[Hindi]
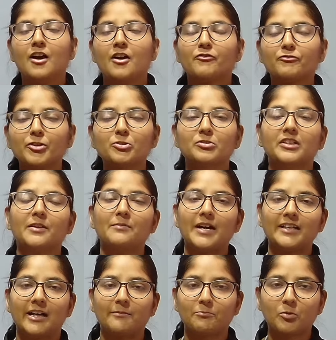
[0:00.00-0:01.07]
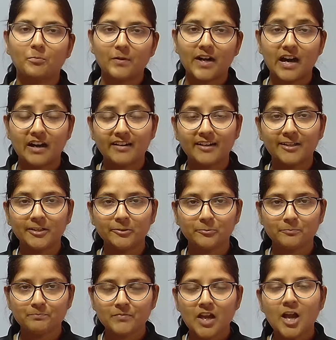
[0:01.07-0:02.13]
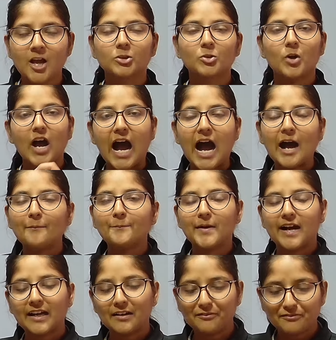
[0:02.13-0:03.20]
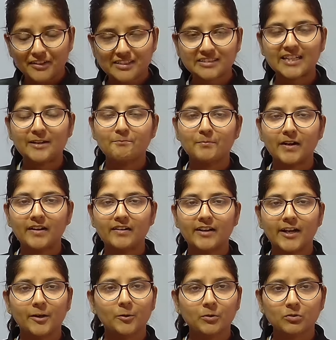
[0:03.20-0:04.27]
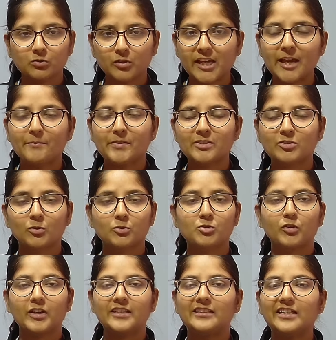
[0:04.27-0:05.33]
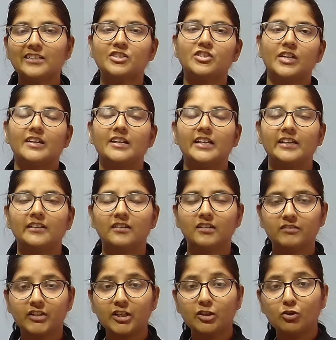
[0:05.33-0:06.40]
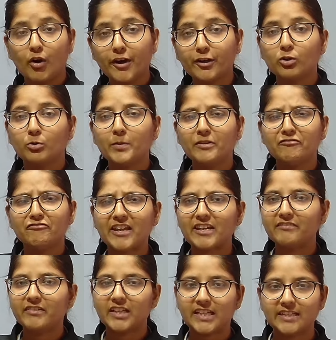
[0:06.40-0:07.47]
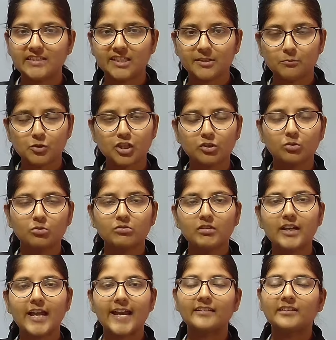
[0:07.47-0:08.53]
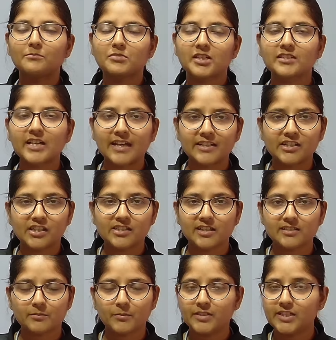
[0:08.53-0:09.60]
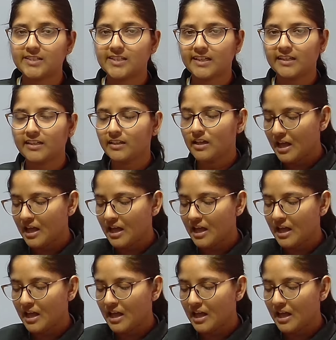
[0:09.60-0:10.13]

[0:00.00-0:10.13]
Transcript: फिर उसके बाद आपको पढ़ा रही हूँ तो आप अगर फर्स्ट टाइम पढ़ रहे हो तो ये मत सोचो कि दिस जर्नी विल गोइंग टू बी वेरी वेरी इजी मुझे तो एकदम से सारी चीजें समझ आ जाएंगी